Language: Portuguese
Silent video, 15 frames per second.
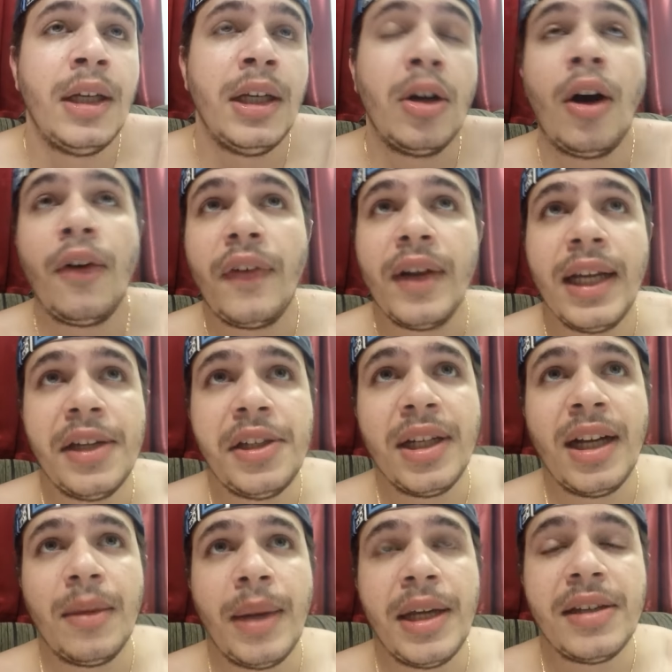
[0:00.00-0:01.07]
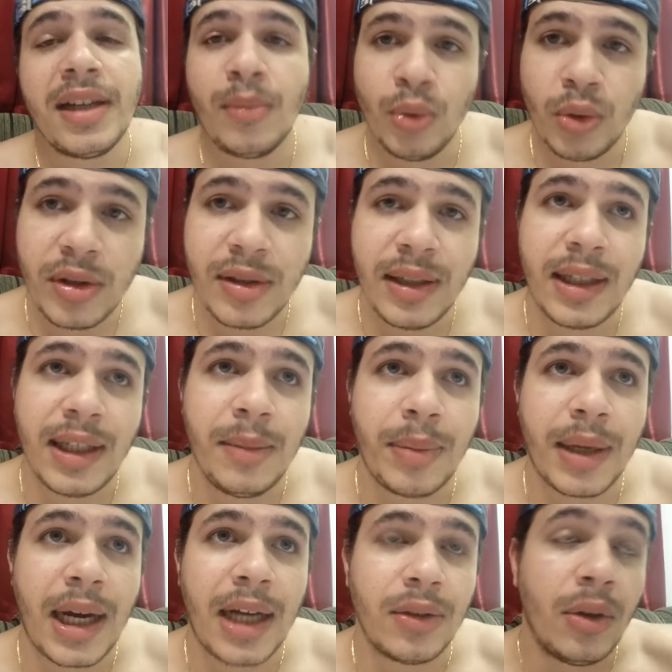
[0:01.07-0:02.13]
Igual eu falei, antigamente era muito
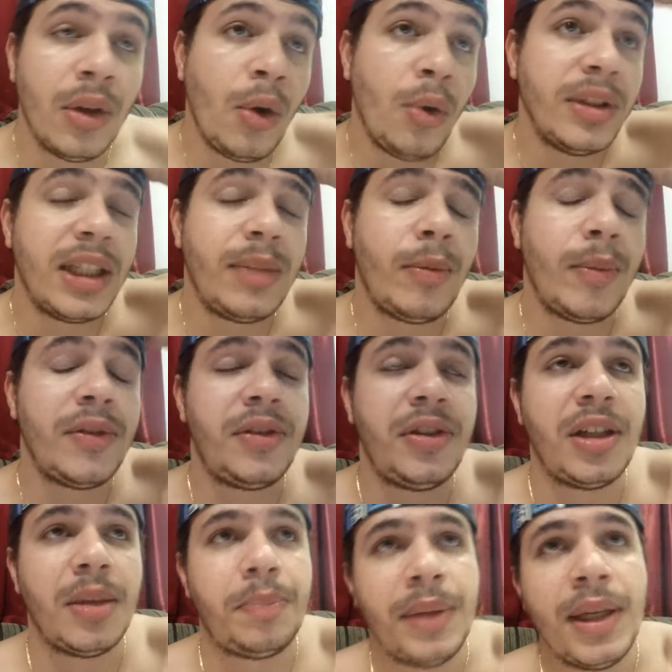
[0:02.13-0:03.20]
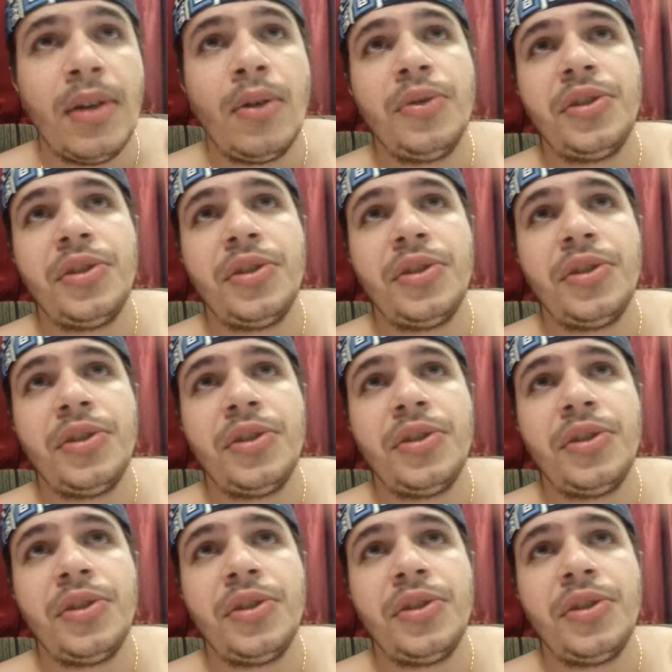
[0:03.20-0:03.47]
desequilibrado os equipamentos de GP